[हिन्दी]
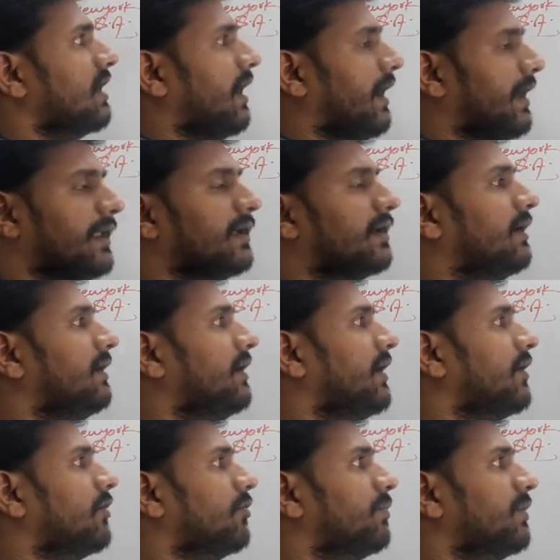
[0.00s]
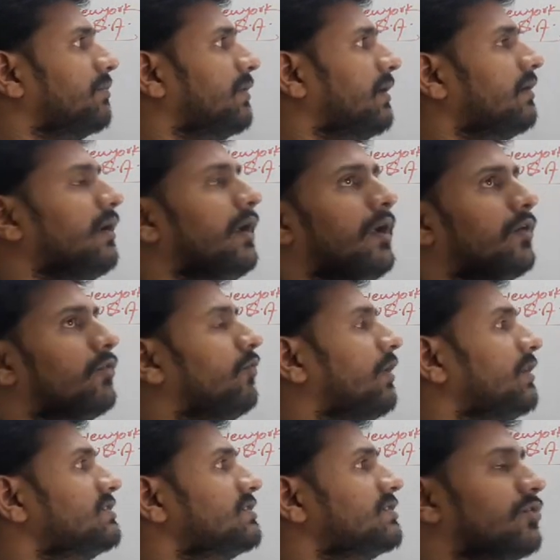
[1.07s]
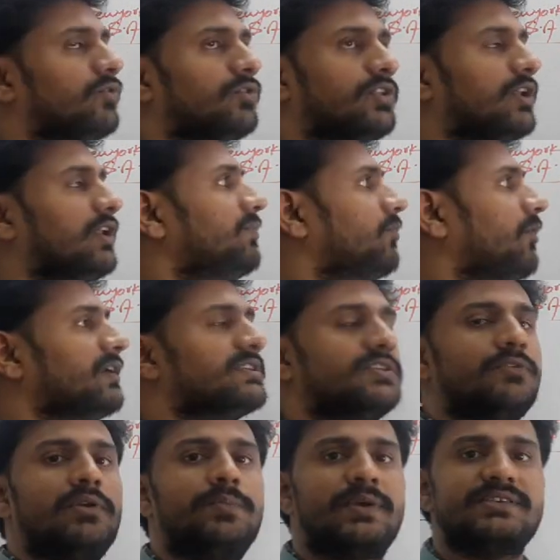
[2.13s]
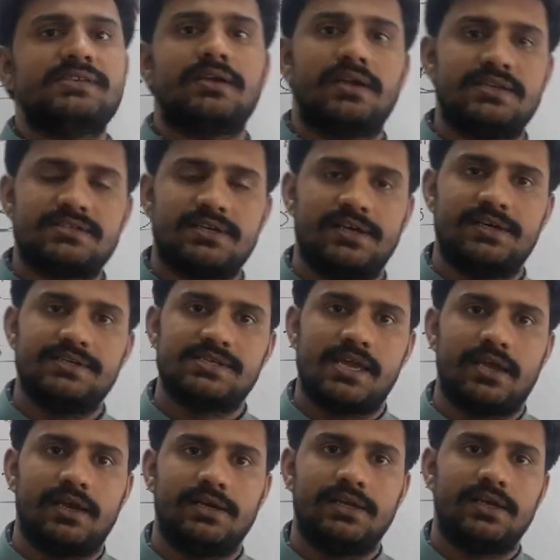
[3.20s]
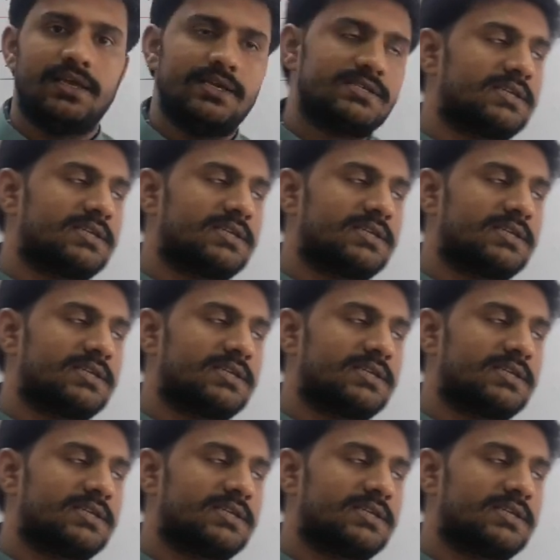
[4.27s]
हर एक हंड्रेड रुपये पर 103.7 पैसे खर्च करने जाएगा ठीक है